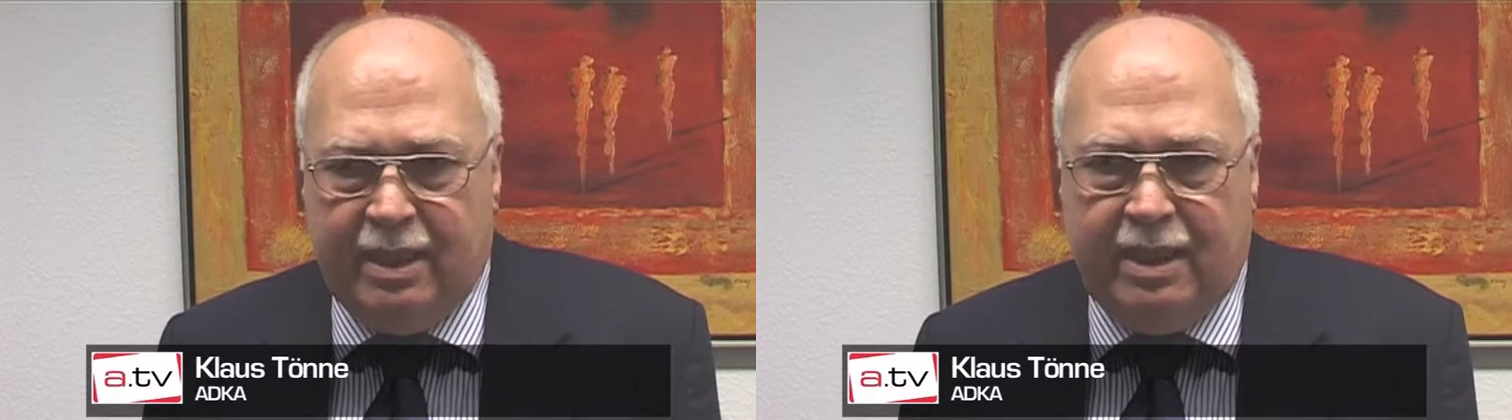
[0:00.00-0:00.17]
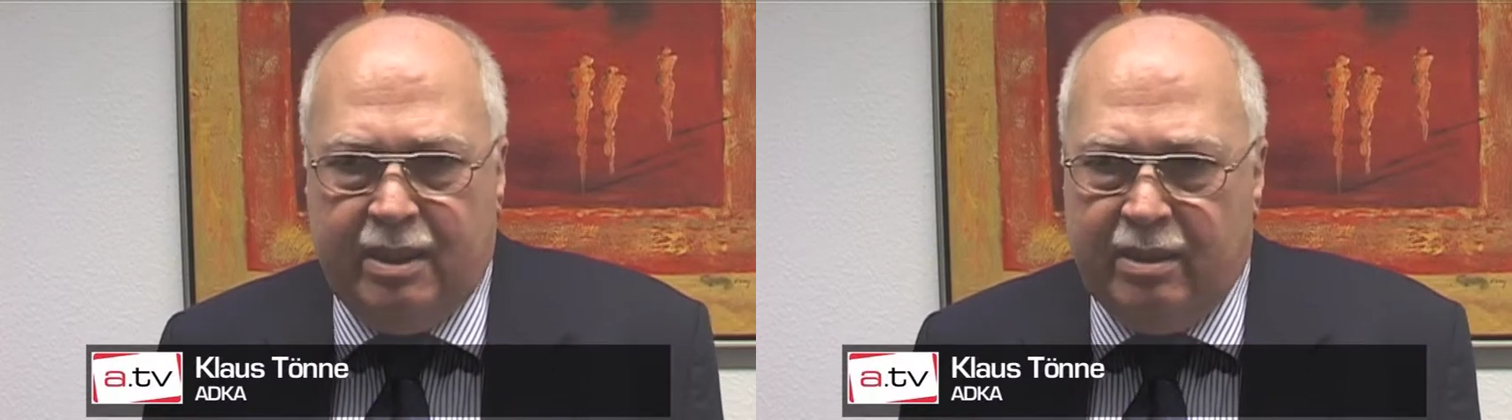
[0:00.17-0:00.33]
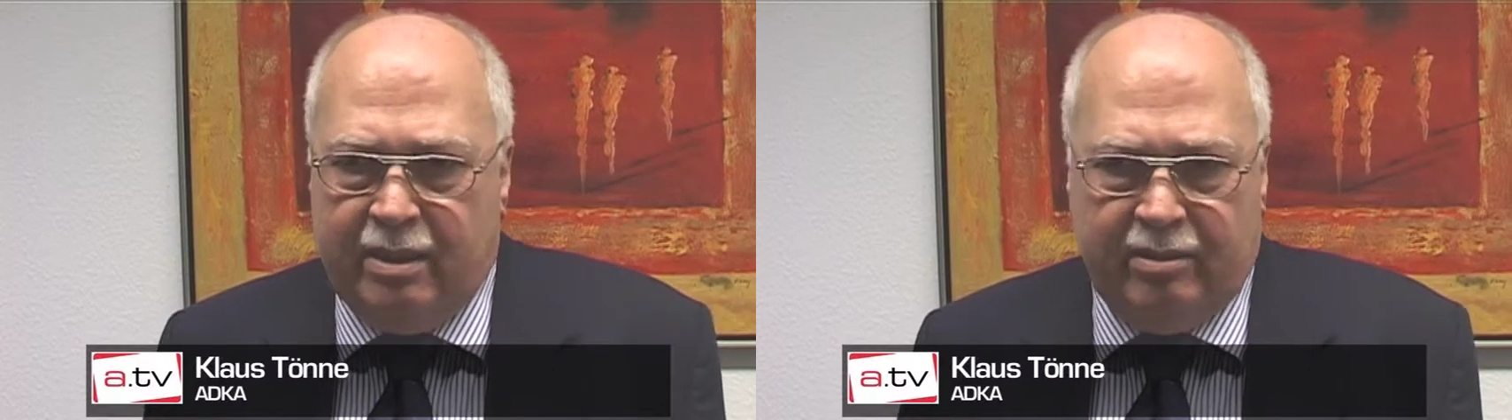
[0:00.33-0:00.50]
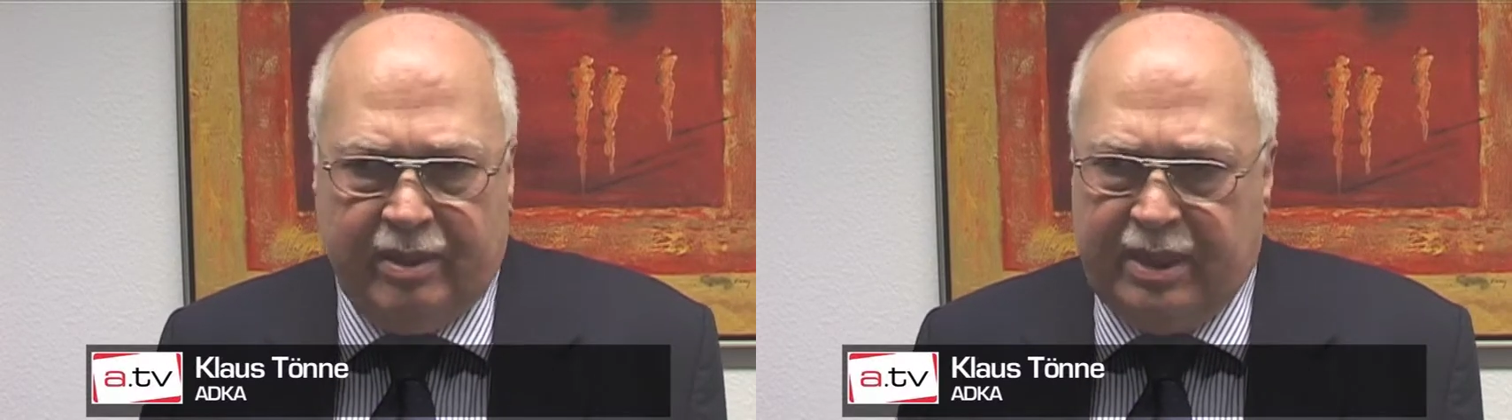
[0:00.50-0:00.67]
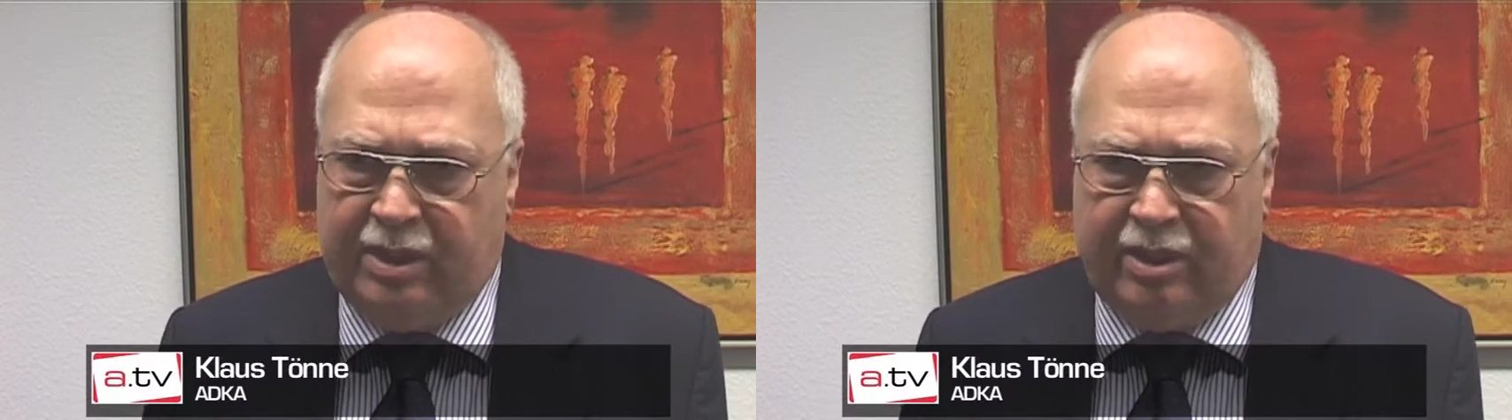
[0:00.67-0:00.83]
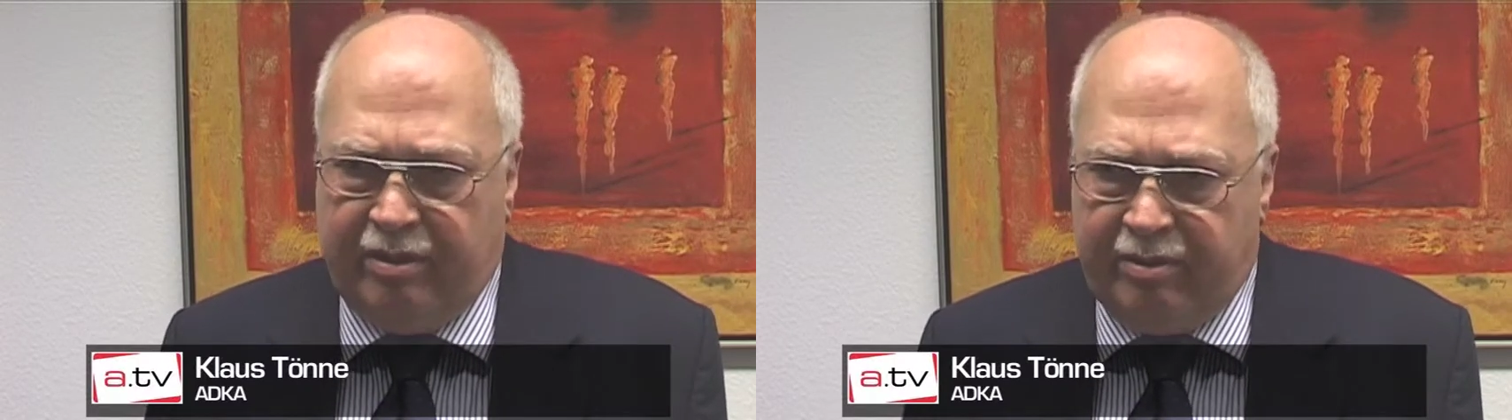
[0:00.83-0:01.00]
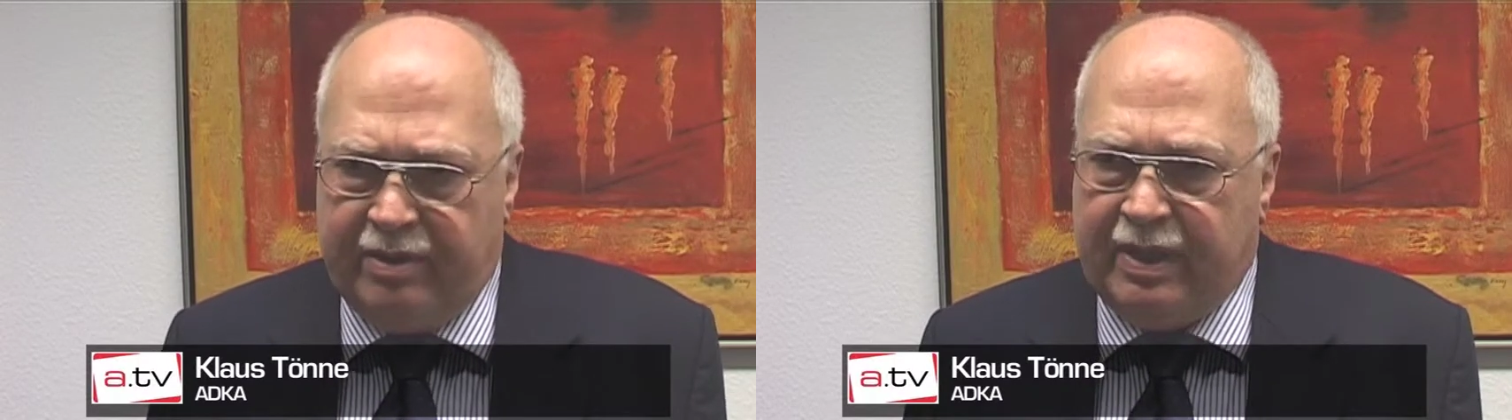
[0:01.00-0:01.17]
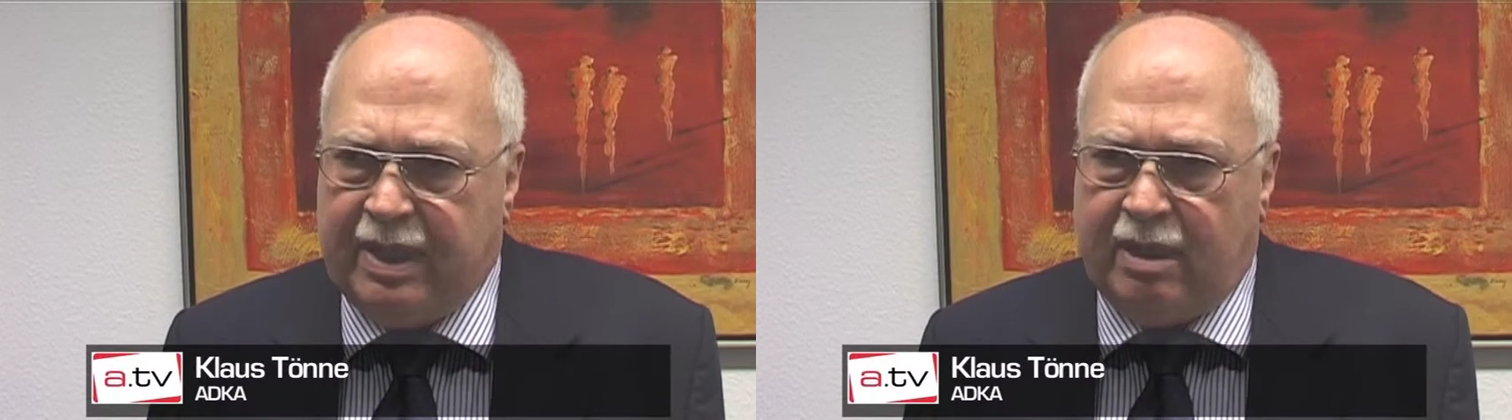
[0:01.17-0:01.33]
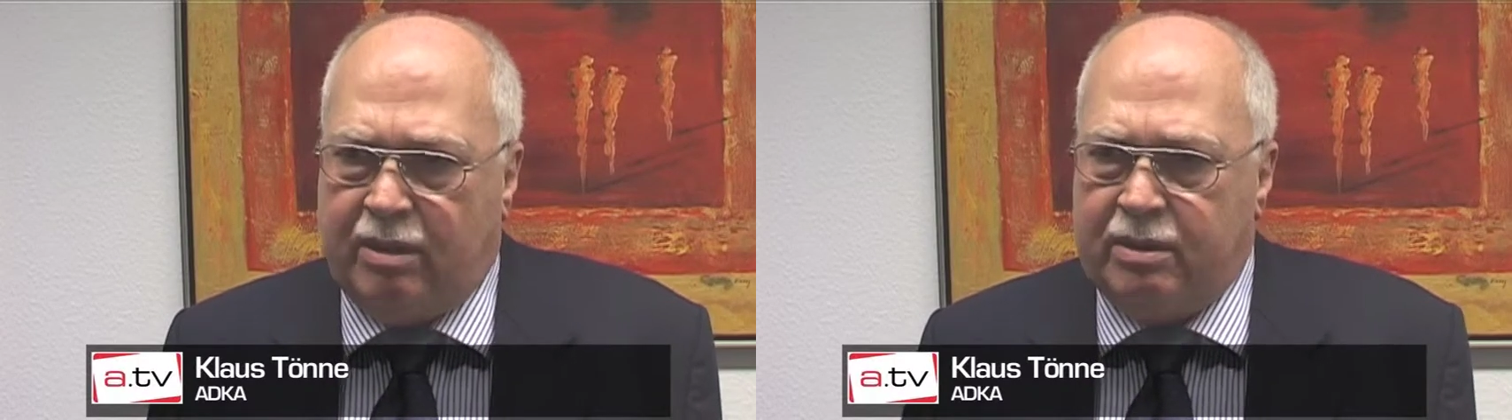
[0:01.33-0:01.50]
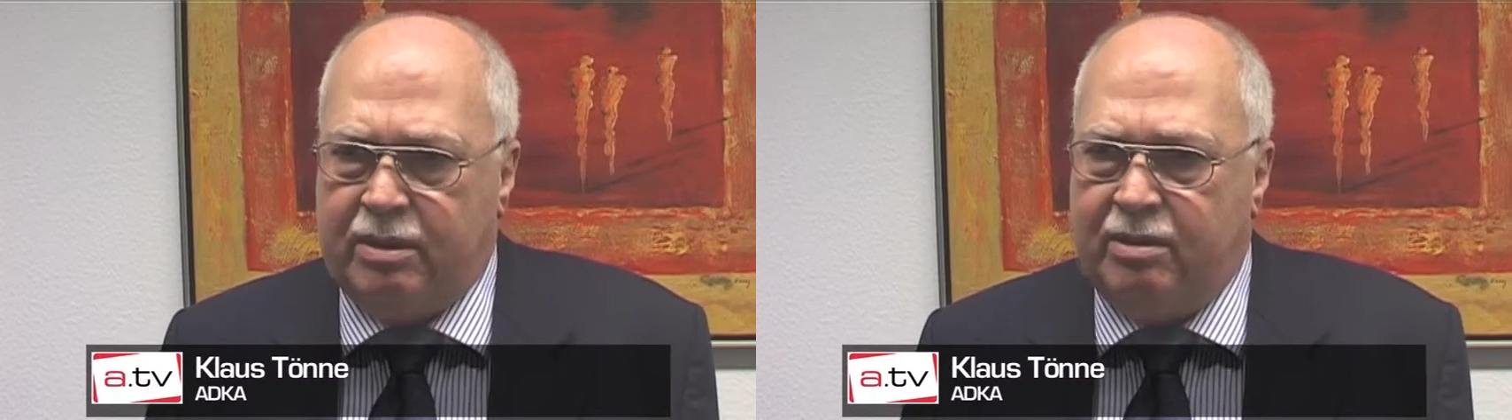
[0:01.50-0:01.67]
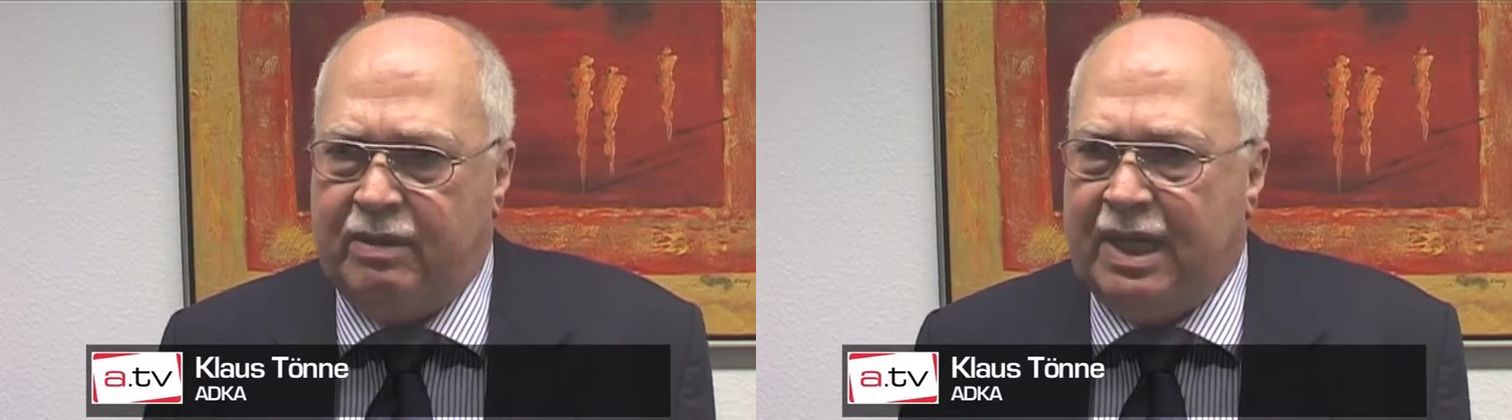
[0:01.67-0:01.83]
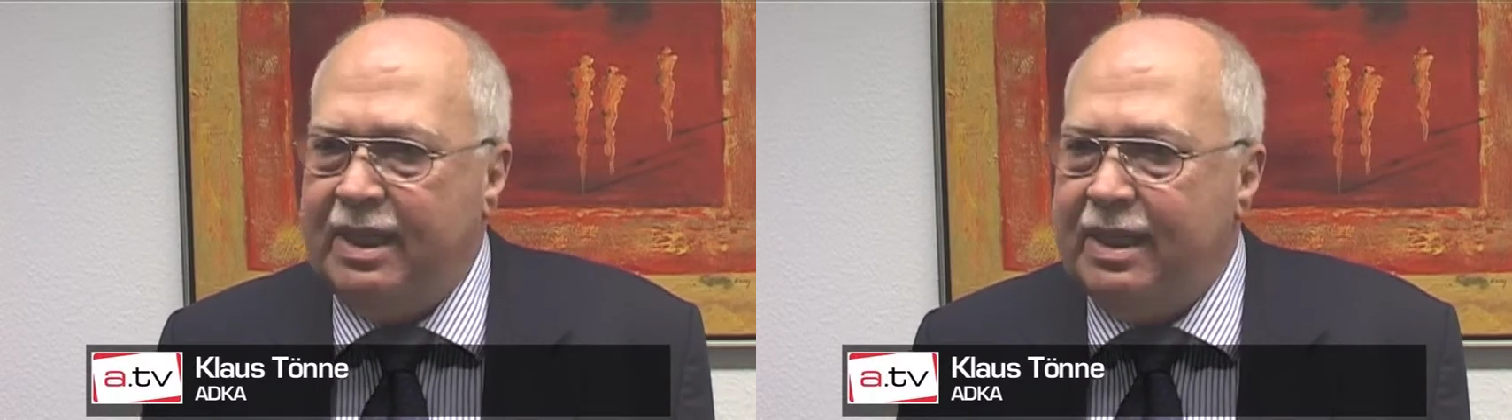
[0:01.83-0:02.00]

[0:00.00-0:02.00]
hier irgendwelche Geschäftsfelder auszuweiten.